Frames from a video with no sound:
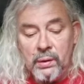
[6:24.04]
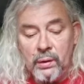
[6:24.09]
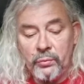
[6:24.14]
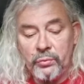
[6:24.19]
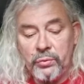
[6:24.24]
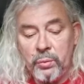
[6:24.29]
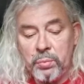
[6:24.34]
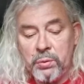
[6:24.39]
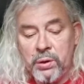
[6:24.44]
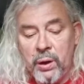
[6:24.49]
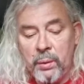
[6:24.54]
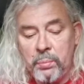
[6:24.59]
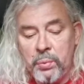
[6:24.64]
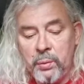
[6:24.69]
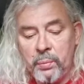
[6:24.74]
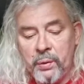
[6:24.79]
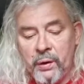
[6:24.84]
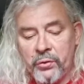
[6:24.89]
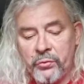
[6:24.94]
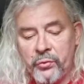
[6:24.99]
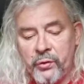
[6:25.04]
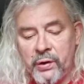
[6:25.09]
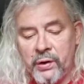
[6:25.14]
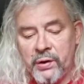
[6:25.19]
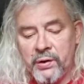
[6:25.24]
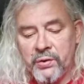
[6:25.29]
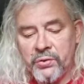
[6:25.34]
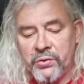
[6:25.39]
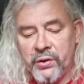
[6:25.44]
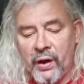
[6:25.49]
Auf dem Campingplatz
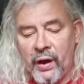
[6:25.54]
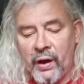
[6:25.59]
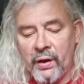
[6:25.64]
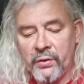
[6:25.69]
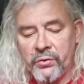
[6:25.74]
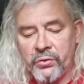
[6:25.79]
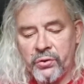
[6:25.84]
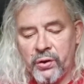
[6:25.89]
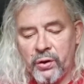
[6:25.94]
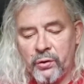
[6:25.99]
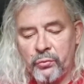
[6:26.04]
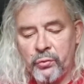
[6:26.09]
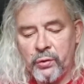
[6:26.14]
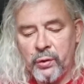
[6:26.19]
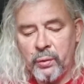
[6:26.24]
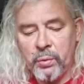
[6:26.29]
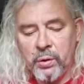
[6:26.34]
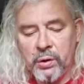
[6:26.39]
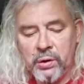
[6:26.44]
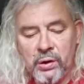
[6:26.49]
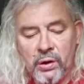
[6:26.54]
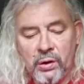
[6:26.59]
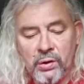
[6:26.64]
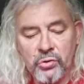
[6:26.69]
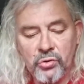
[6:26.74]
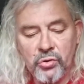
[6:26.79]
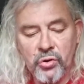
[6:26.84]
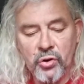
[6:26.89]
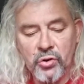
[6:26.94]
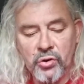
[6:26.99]
findet das Jahrestreffen
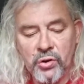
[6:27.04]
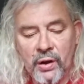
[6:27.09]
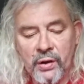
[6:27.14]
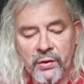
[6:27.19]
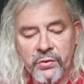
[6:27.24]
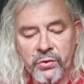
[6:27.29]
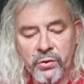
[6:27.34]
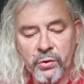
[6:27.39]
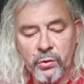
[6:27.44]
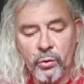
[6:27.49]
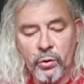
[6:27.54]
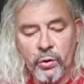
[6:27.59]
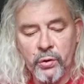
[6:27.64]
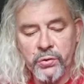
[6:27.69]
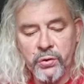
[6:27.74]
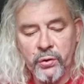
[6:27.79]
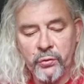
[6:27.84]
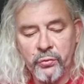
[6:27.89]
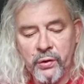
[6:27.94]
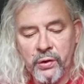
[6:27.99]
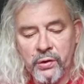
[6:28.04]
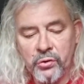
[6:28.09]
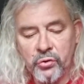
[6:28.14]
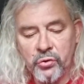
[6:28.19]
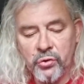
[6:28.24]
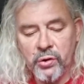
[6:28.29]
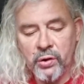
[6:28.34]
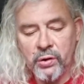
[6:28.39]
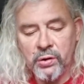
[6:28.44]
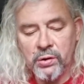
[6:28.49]
amerikanischer Straßenkreuzer-Fans
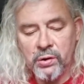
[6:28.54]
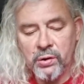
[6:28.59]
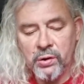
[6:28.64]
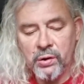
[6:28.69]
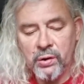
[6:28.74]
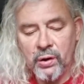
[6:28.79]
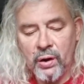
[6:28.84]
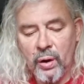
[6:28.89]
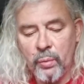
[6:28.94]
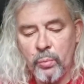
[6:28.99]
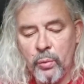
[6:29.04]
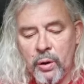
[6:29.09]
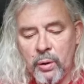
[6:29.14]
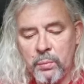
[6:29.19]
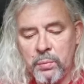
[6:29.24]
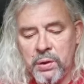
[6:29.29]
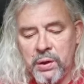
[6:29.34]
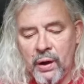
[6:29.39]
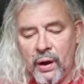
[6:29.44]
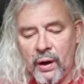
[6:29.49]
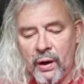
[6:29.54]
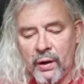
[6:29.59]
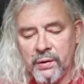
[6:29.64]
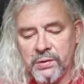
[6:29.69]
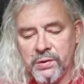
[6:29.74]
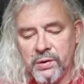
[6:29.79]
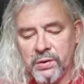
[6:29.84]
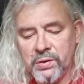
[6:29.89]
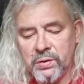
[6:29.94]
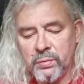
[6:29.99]
statt. Einmal im Jahr
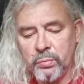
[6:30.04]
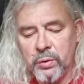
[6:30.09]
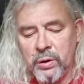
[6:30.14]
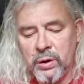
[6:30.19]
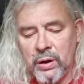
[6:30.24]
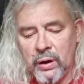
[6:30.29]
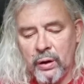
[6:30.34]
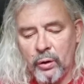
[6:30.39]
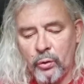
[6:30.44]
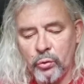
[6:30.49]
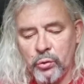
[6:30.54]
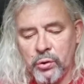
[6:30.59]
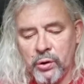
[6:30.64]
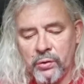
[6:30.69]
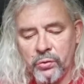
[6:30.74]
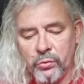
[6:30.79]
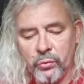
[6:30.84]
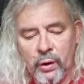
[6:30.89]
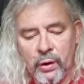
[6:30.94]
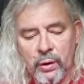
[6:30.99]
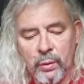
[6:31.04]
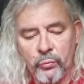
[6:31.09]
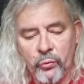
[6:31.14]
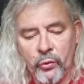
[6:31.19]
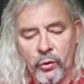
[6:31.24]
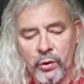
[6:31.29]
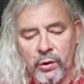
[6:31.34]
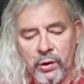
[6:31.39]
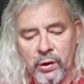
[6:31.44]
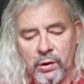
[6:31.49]
ist es ziemlich laut an so einem
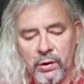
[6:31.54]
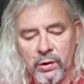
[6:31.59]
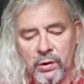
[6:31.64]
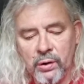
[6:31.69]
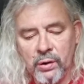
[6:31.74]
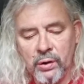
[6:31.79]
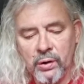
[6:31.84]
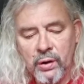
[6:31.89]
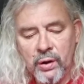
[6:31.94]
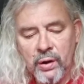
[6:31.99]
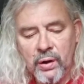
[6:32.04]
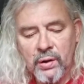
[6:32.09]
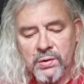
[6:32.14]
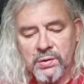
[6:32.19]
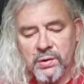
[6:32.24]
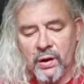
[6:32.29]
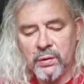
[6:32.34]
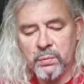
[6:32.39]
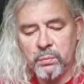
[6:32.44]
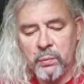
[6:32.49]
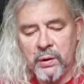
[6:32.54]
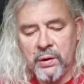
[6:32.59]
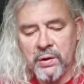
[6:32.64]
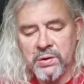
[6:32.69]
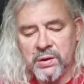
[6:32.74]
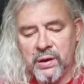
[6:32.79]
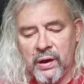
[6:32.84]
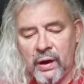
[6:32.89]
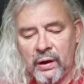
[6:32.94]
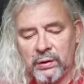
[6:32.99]
Wochenende, sagt mir
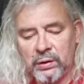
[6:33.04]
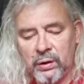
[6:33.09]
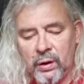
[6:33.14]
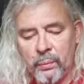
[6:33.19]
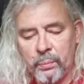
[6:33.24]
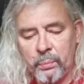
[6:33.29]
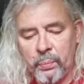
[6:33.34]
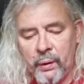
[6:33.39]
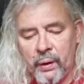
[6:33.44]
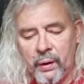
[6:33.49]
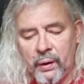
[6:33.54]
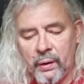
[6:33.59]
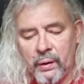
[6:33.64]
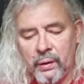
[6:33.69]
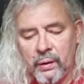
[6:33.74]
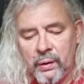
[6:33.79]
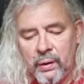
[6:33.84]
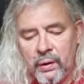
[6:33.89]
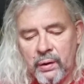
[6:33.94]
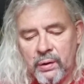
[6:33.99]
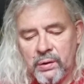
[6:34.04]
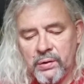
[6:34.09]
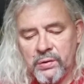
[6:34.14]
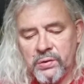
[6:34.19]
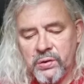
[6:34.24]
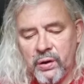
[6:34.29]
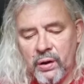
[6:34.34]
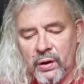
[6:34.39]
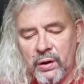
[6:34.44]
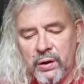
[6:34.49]
das Gärtnerpaar,
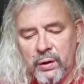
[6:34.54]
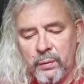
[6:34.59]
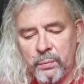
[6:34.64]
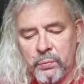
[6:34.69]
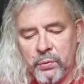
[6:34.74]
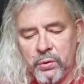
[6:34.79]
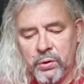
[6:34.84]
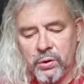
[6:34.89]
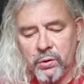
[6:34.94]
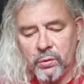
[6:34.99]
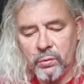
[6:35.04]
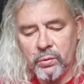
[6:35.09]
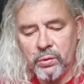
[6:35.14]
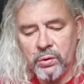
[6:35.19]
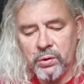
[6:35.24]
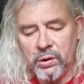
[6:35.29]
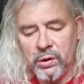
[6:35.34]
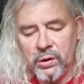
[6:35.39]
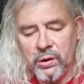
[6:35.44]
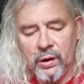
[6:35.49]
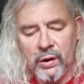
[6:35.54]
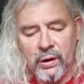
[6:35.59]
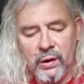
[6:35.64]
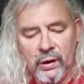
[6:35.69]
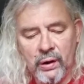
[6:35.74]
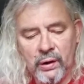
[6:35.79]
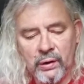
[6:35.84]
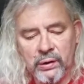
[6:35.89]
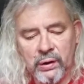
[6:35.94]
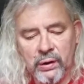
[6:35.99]
das hier lebt und in der
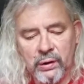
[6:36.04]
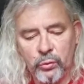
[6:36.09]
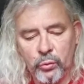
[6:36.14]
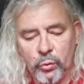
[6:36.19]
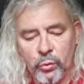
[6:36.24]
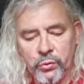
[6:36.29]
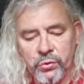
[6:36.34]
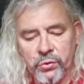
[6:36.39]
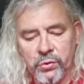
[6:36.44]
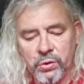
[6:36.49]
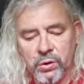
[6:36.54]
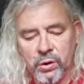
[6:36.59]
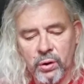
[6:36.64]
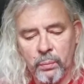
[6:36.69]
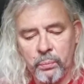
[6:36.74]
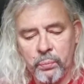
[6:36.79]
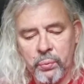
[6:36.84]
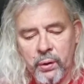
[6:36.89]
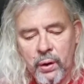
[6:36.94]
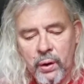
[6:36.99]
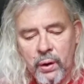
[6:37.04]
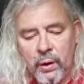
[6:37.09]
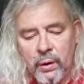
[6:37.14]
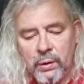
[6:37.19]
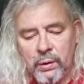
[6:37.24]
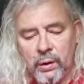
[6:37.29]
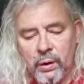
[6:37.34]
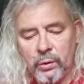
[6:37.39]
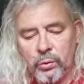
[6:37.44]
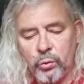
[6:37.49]
Nacht einen kurzen Trip
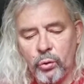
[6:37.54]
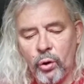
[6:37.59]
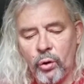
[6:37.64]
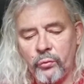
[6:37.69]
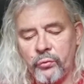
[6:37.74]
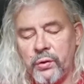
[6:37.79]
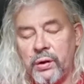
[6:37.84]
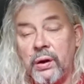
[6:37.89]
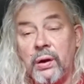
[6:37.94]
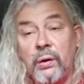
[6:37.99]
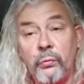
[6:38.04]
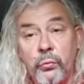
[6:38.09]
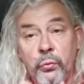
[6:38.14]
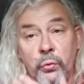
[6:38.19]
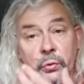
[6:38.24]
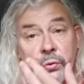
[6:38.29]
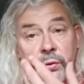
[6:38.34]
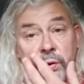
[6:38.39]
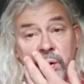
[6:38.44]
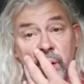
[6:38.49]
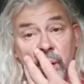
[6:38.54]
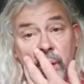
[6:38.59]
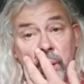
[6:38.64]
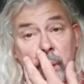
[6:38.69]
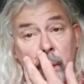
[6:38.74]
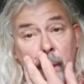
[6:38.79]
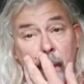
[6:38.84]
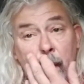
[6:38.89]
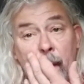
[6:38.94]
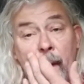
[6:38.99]
nach Norwegen vor sich
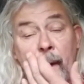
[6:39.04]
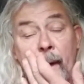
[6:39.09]
hat.